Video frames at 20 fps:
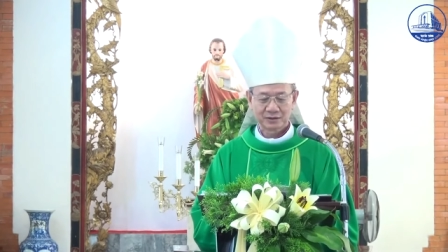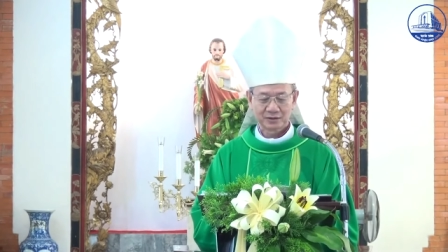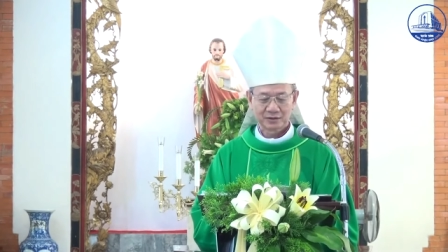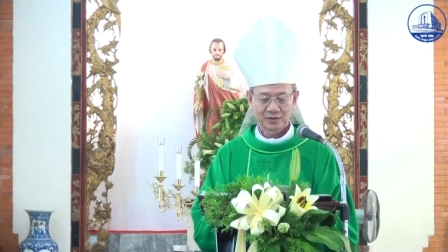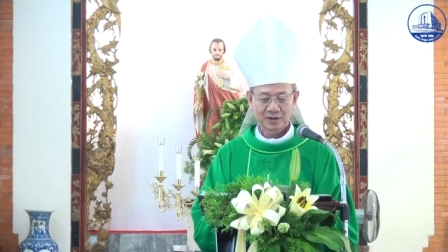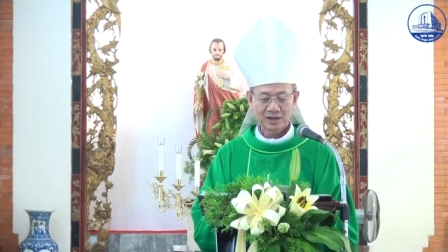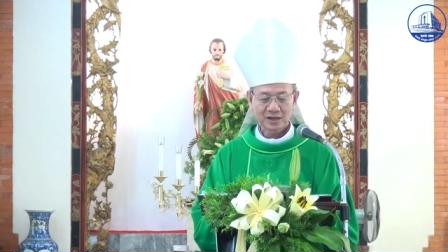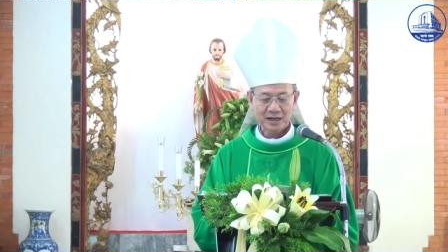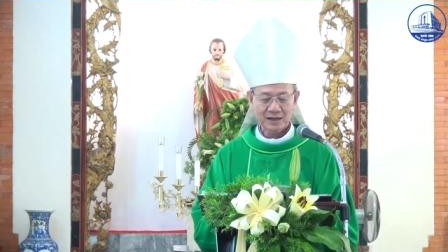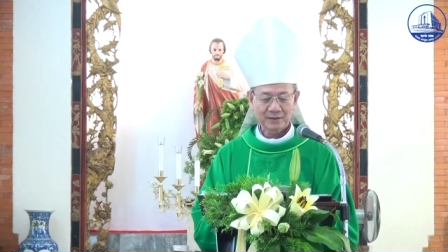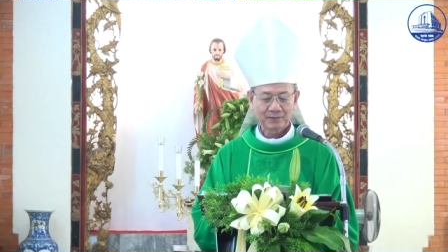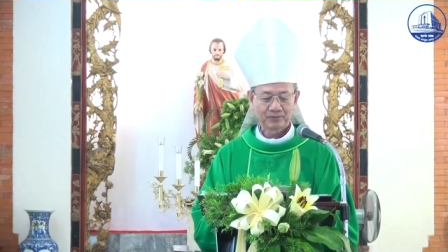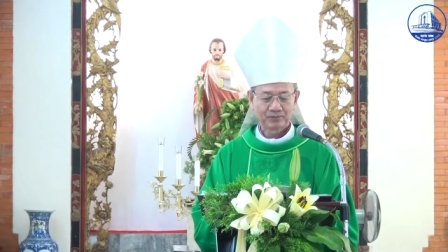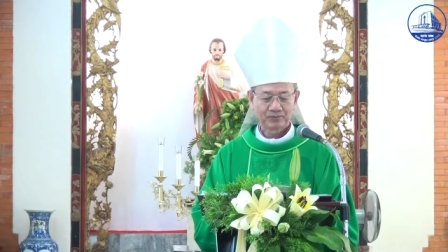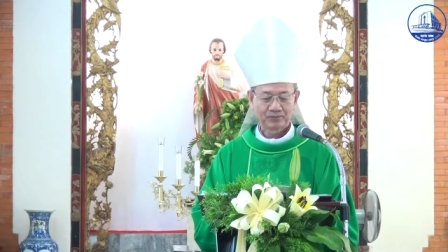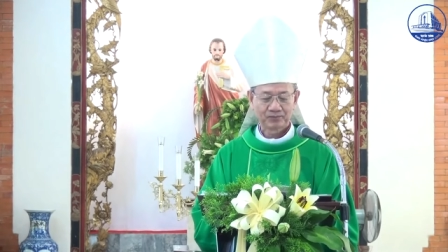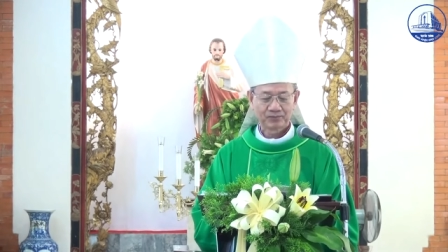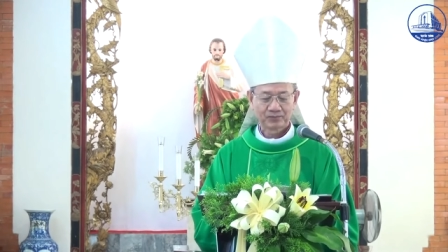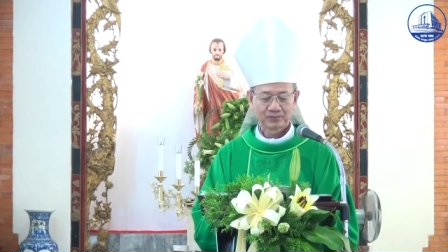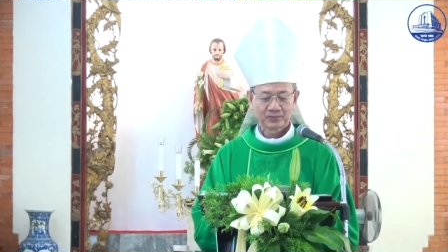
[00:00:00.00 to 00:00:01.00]
Đó là
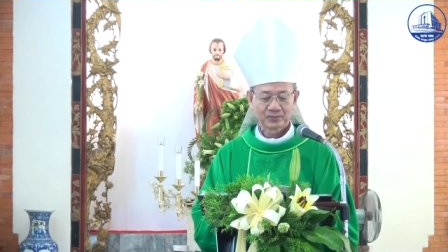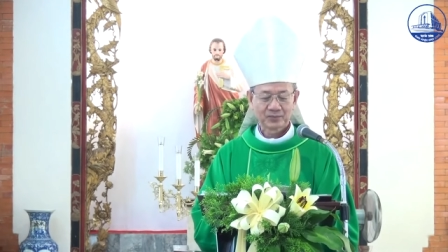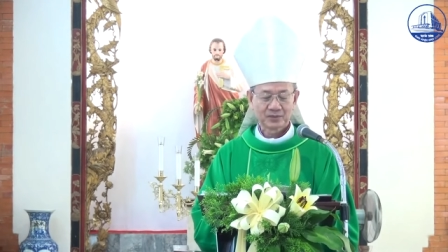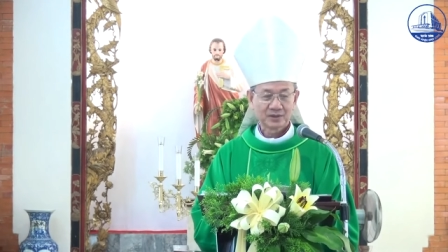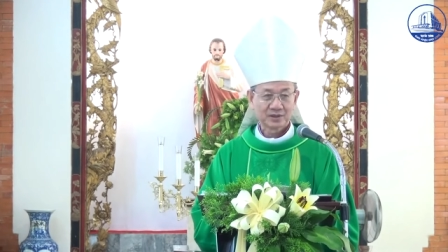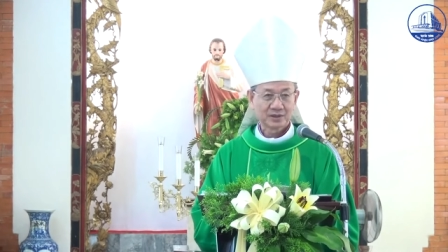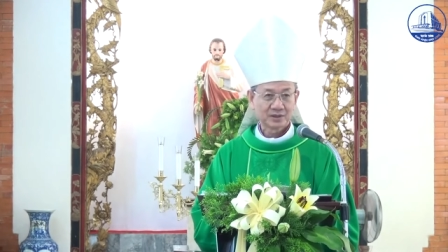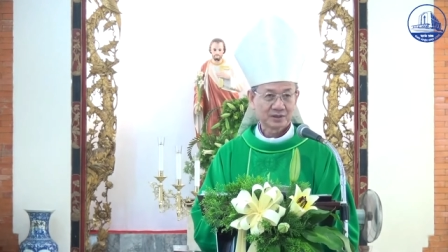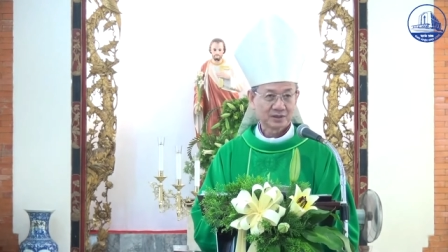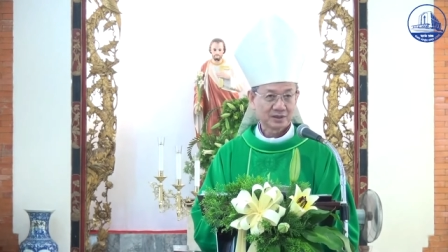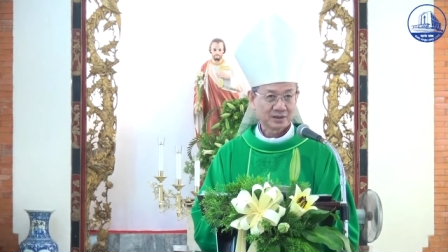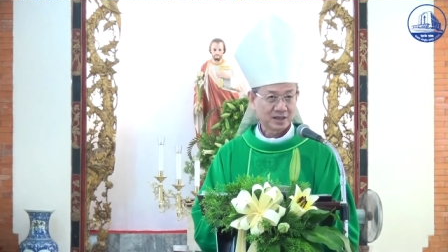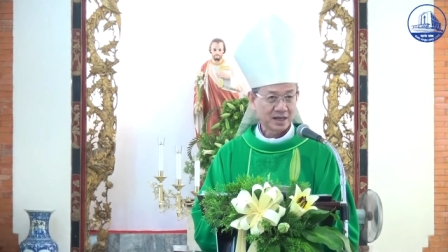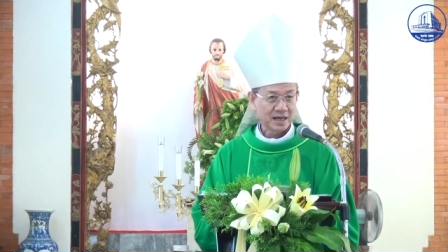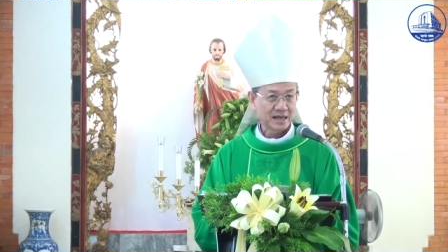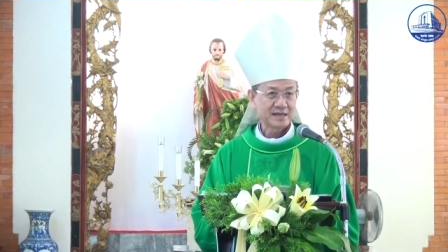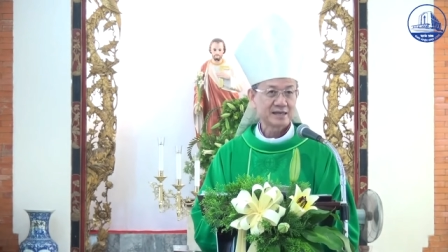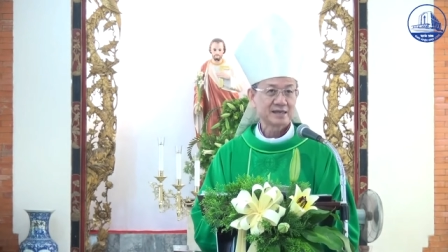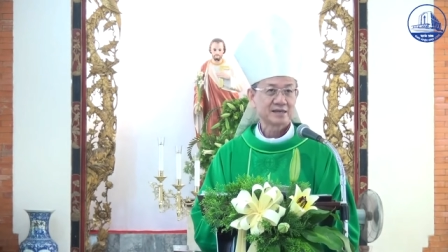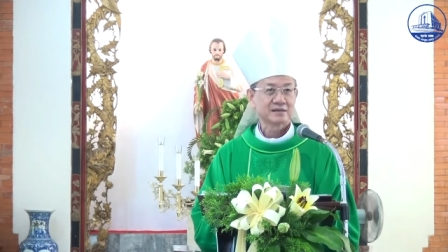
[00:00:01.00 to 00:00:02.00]

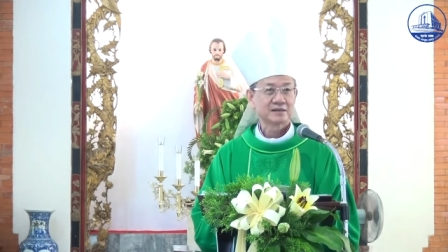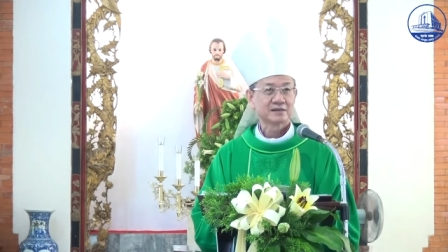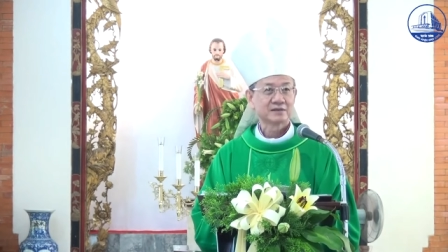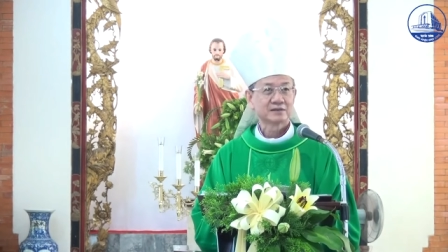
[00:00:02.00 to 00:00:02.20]
Ngài